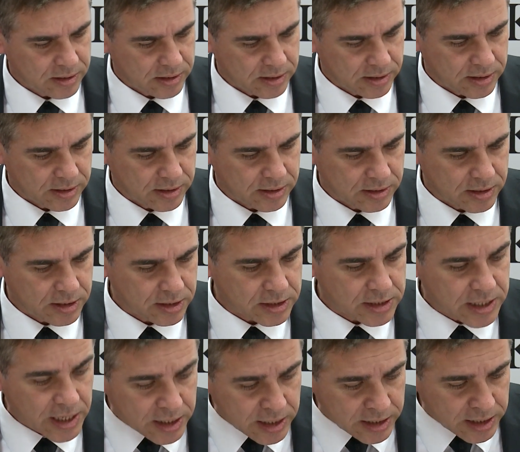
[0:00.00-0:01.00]
E,
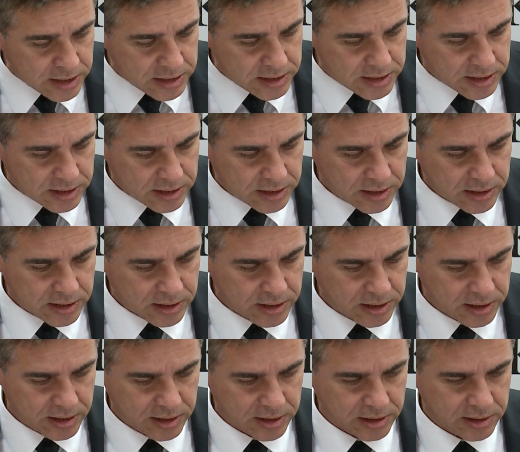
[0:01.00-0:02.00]
zakres y,
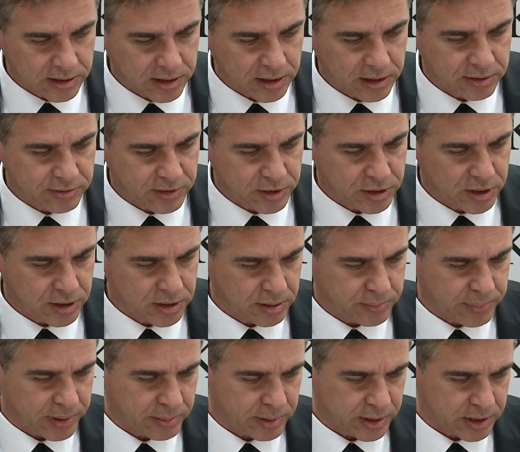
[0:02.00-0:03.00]
tej inwestycji
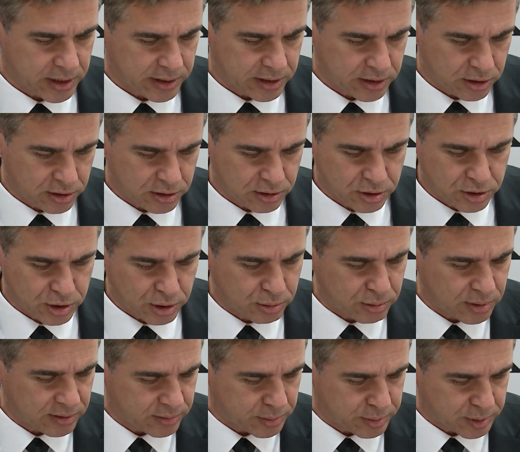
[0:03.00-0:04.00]
pan marszałek dosyć
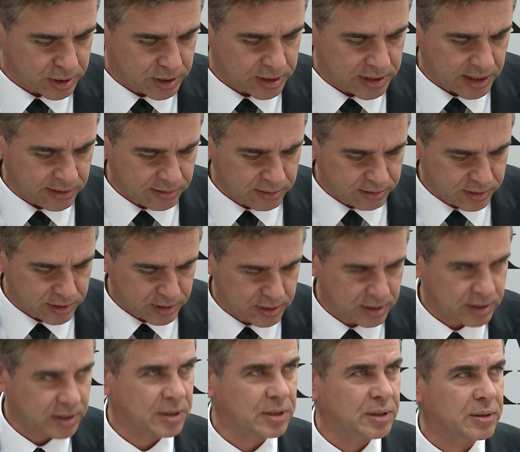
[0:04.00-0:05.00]
szczegółowo przedstawił,
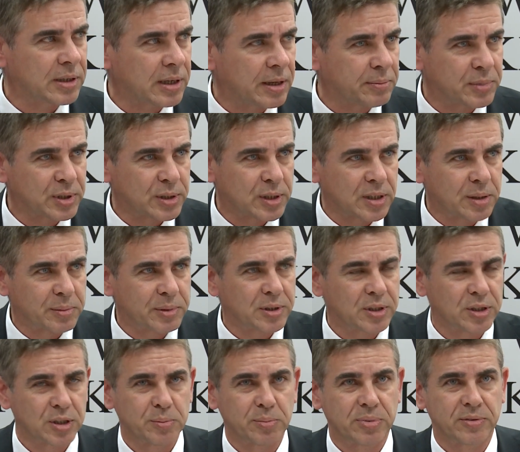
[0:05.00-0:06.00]
więc ja myślę nie
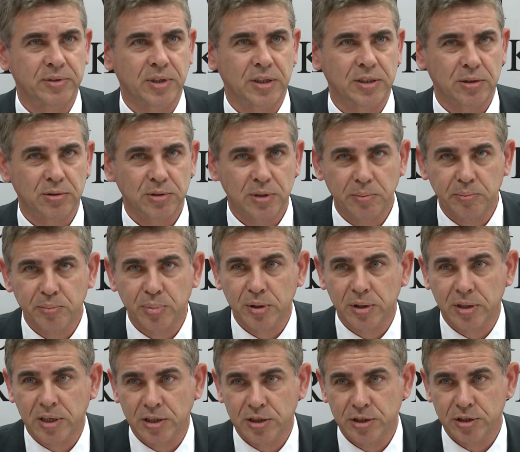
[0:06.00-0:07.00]
będę się powtarzał. Chciałbym
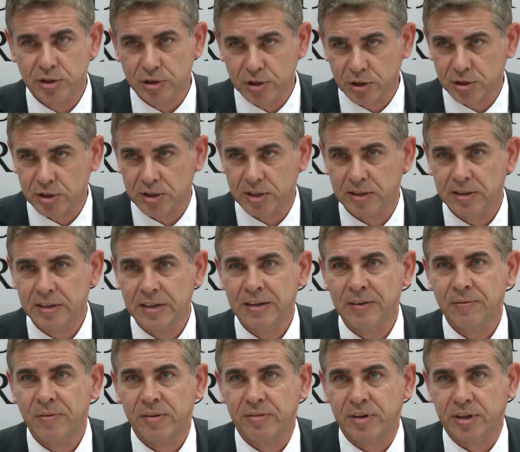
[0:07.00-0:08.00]
podkreślić to, że
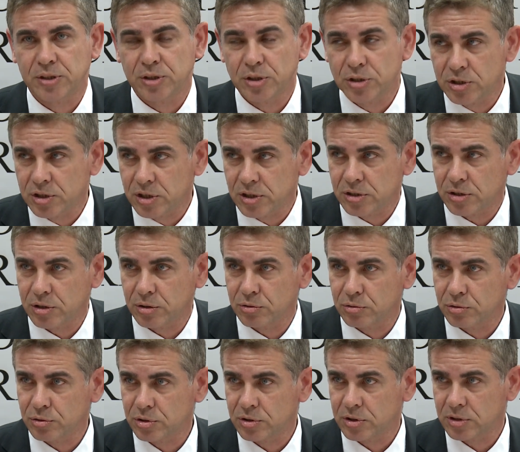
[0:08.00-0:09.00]
faktycznie jest to
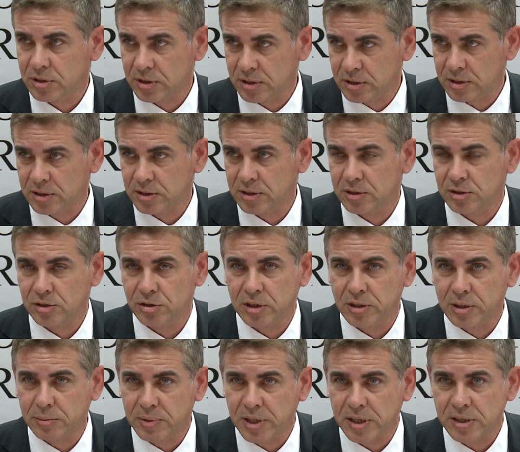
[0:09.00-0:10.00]
już
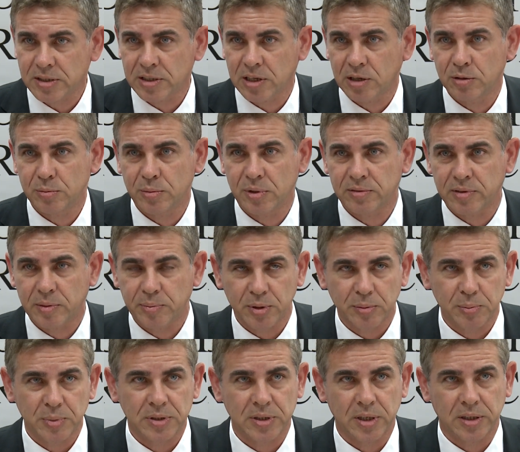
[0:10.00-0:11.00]
17 e, umowa
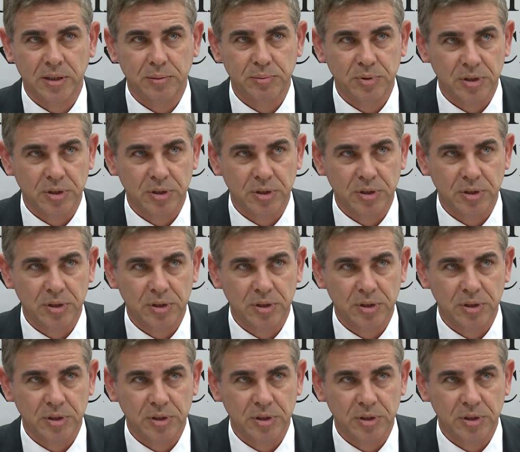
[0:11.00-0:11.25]
podpisana